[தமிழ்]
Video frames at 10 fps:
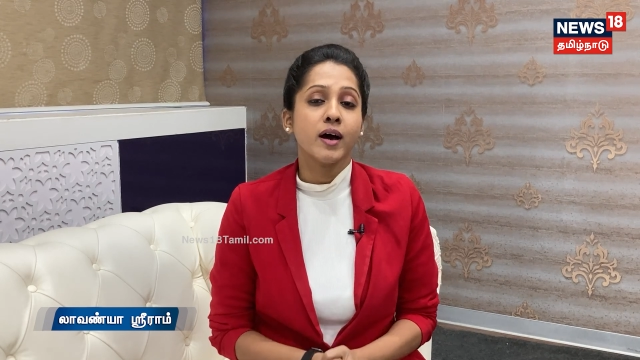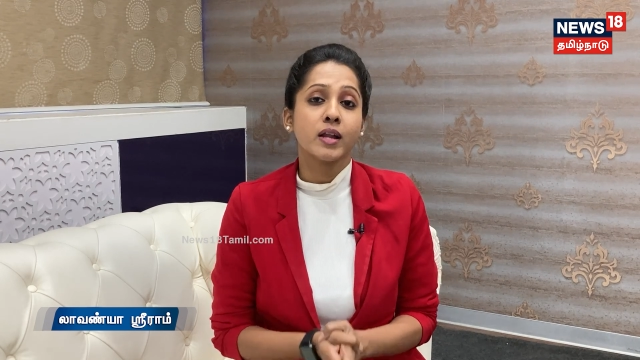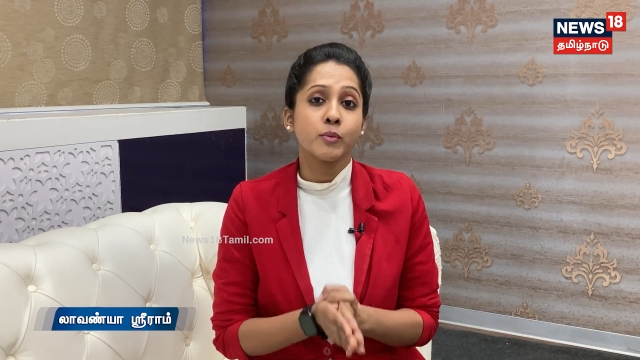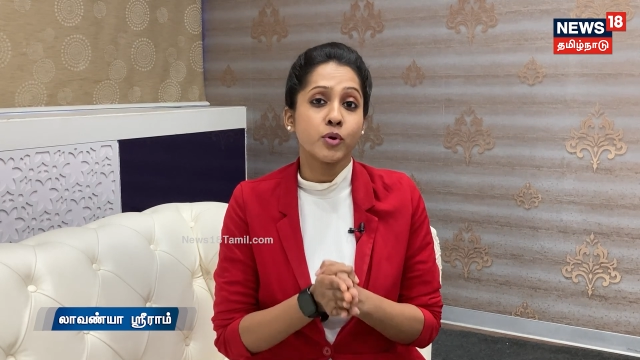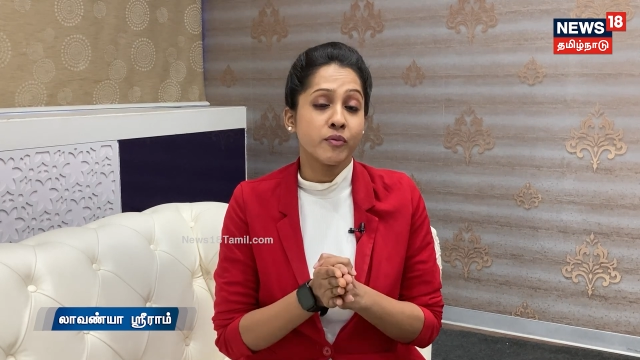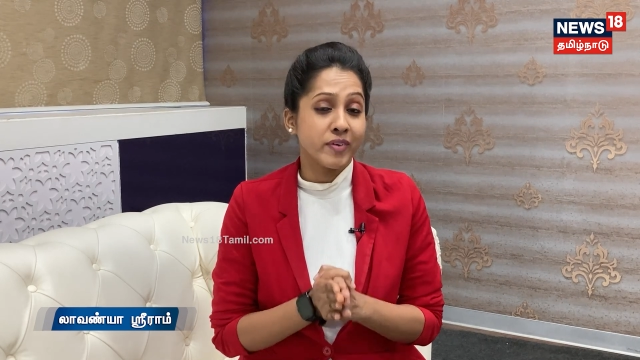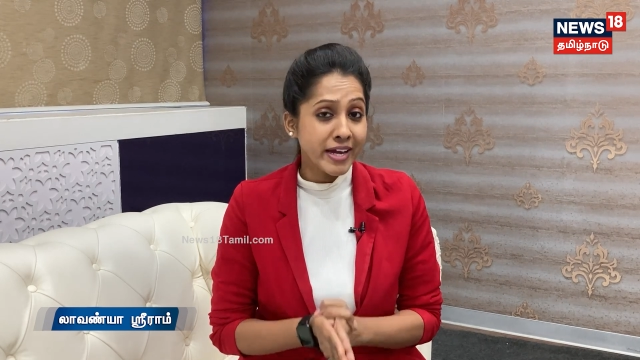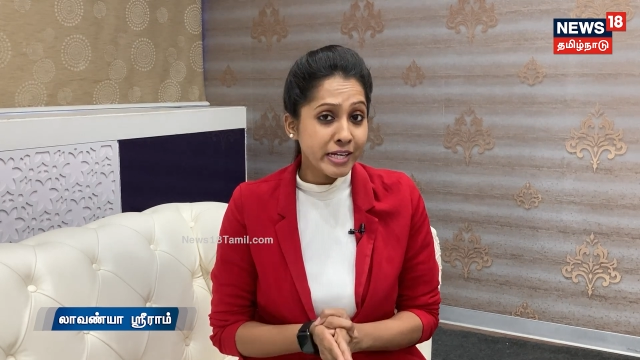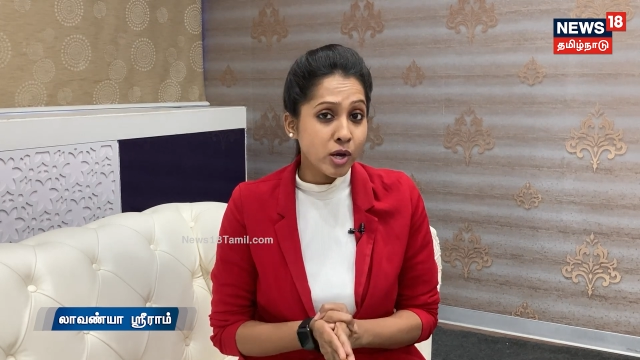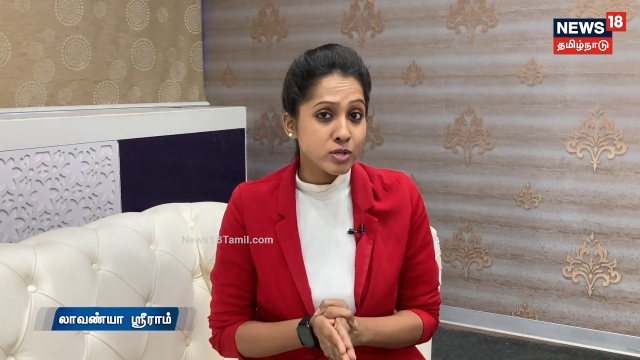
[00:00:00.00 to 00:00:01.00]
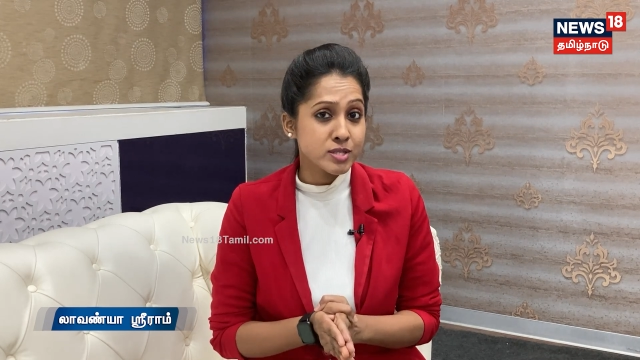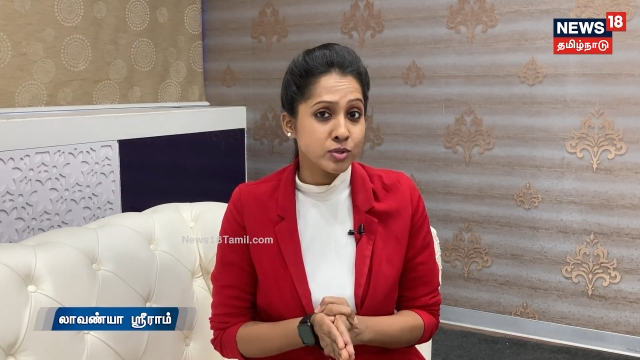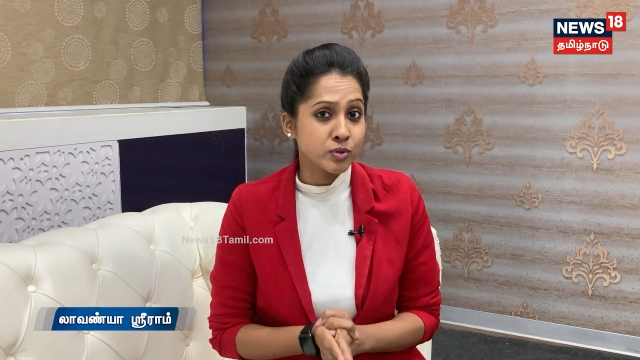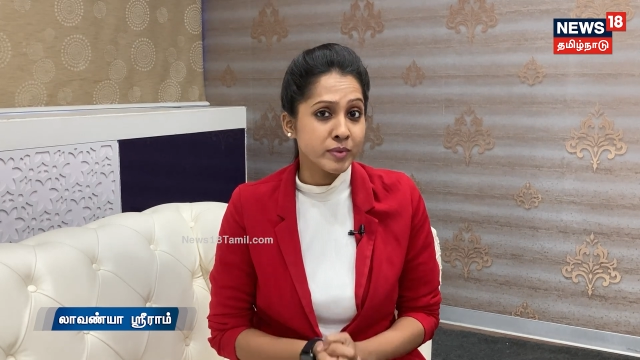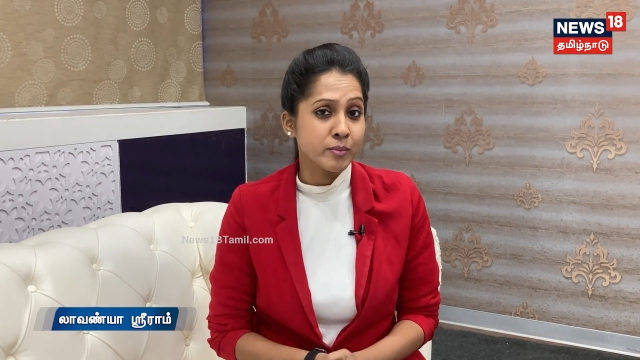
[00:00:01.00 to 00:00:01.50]
நம்மளுடைய வெயிட்
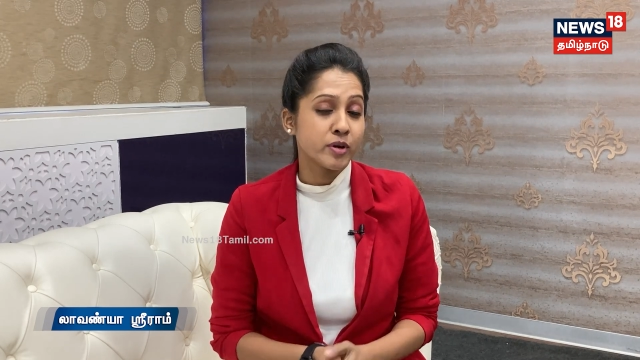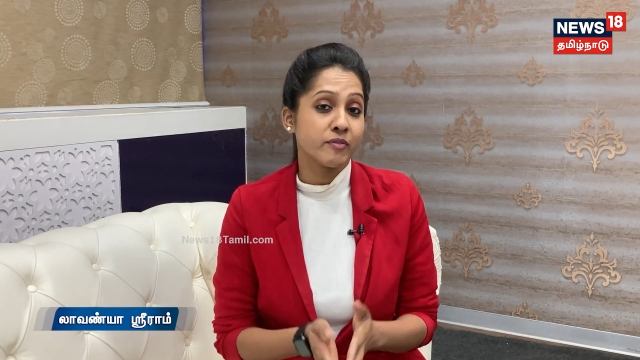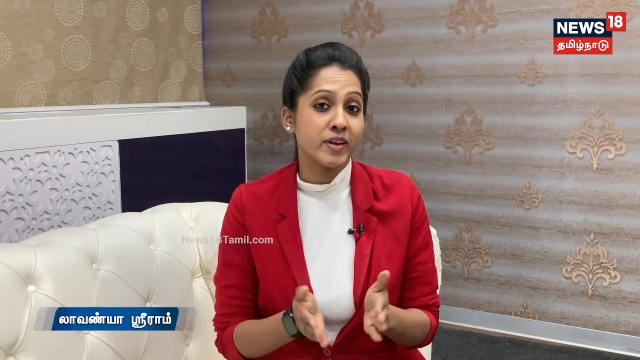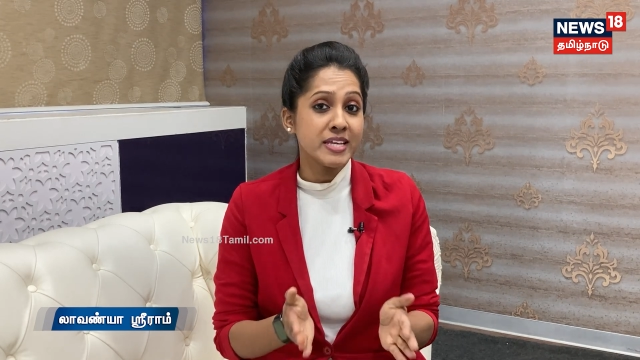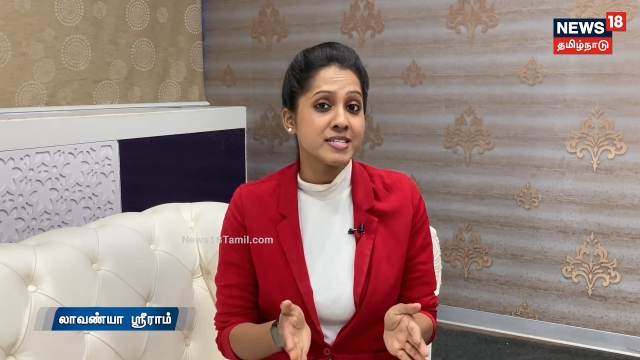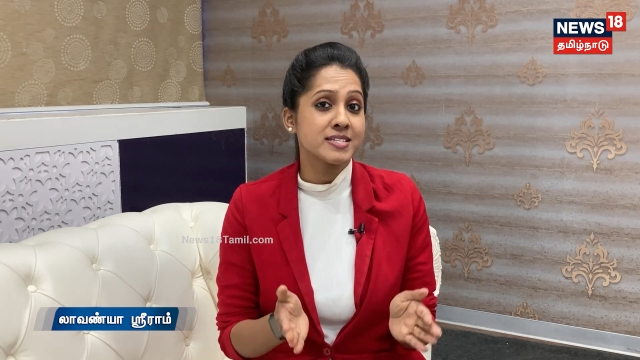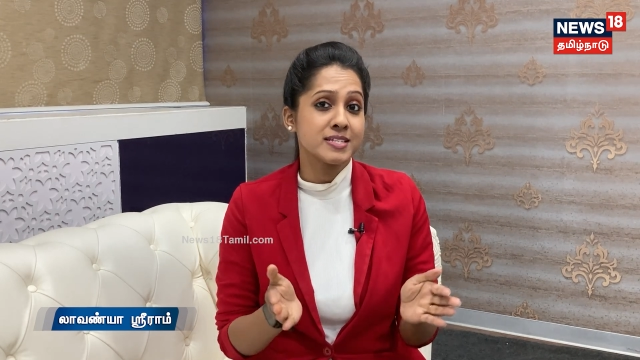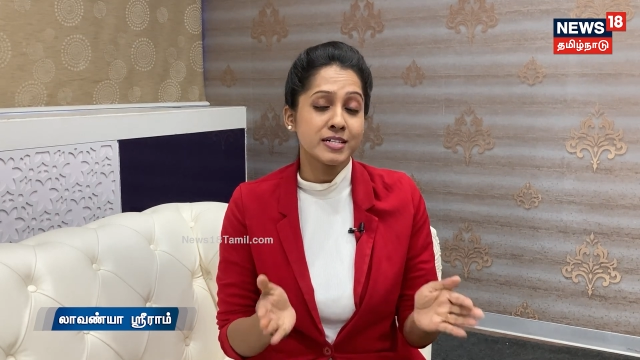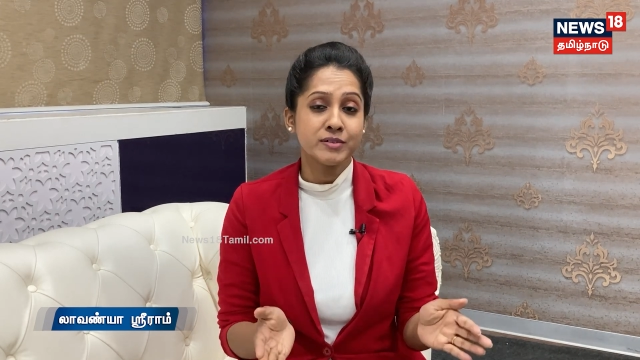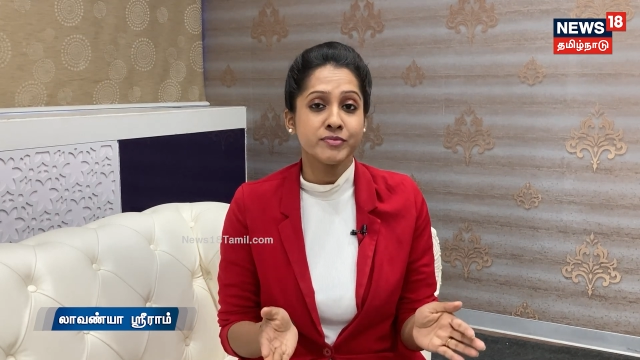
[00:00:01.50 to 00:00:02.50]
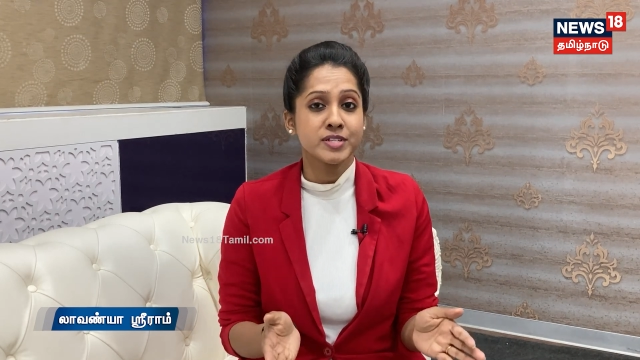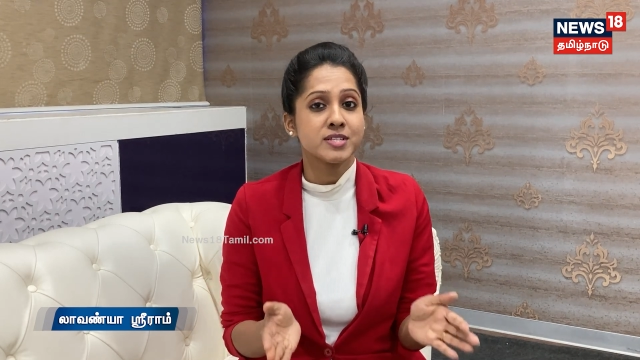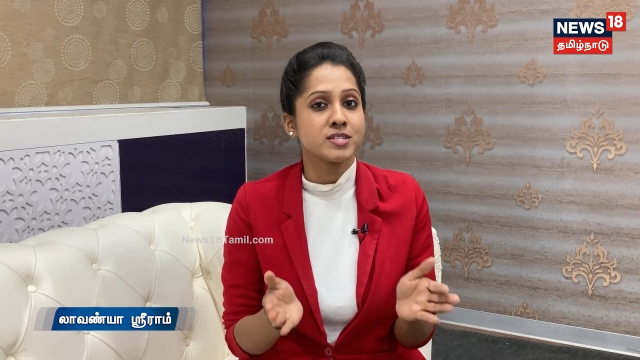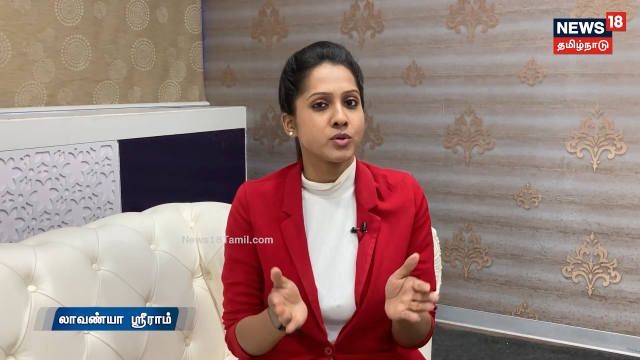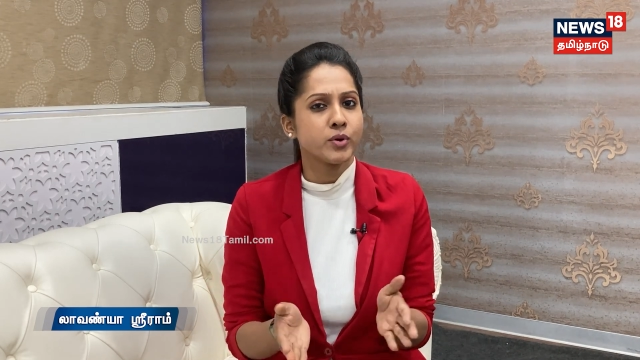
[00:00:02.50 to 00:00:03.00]
லாஸுக்கும் நம்மளுடைய வெயிஸ்ட்
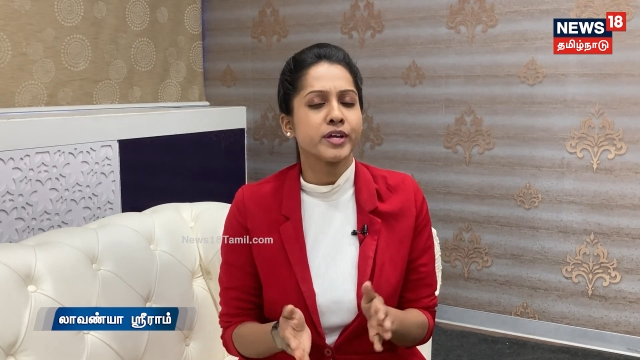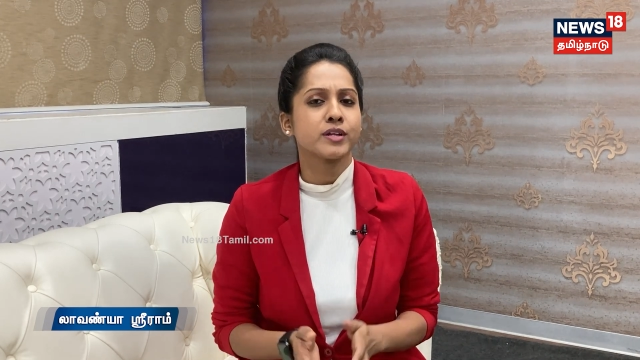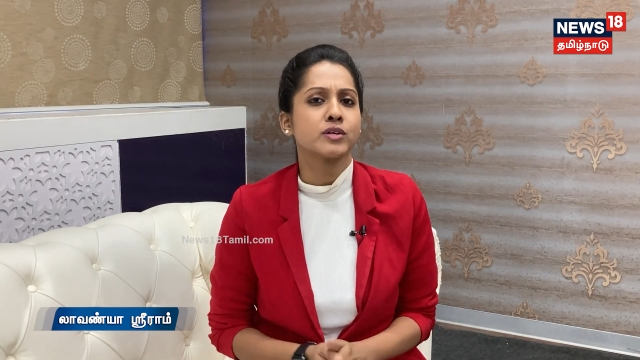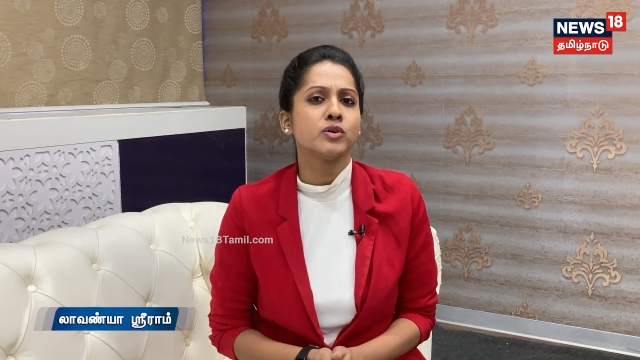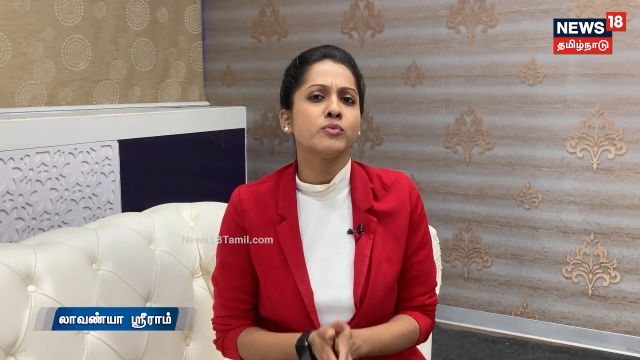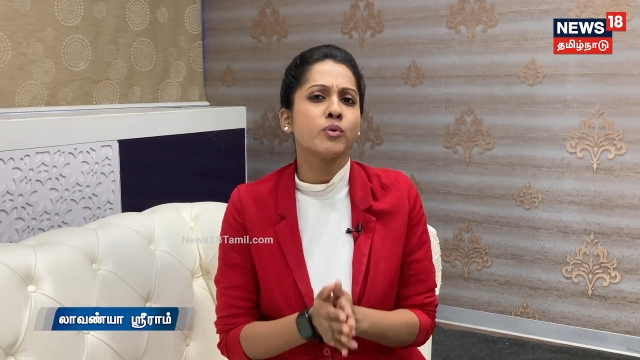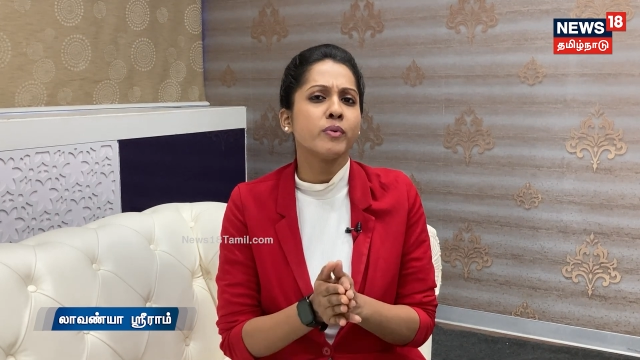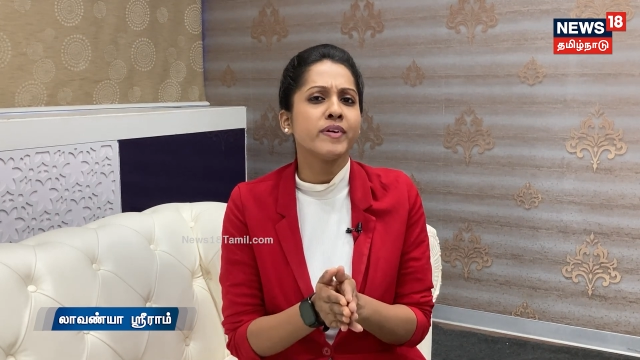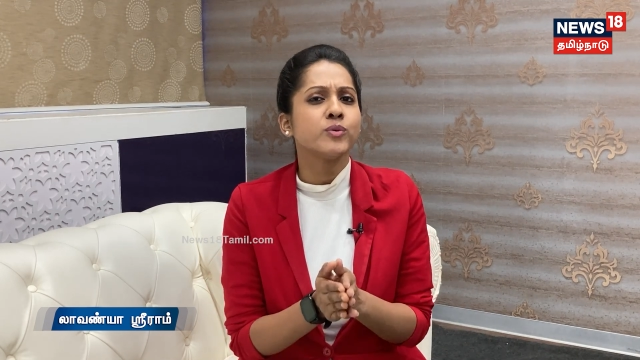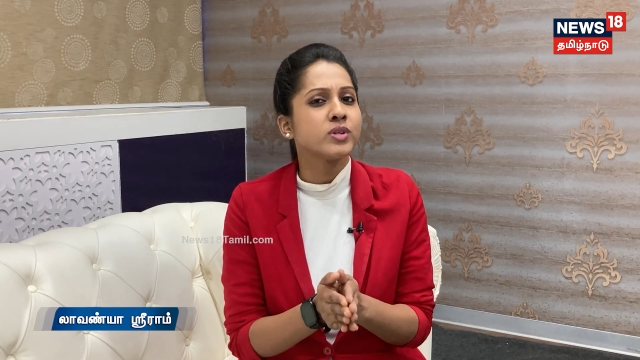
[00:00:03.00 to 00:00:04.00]
சர்க்கம்ஃபரன்சஸை குறைக்கிறதுக்கும் ரொம்பவே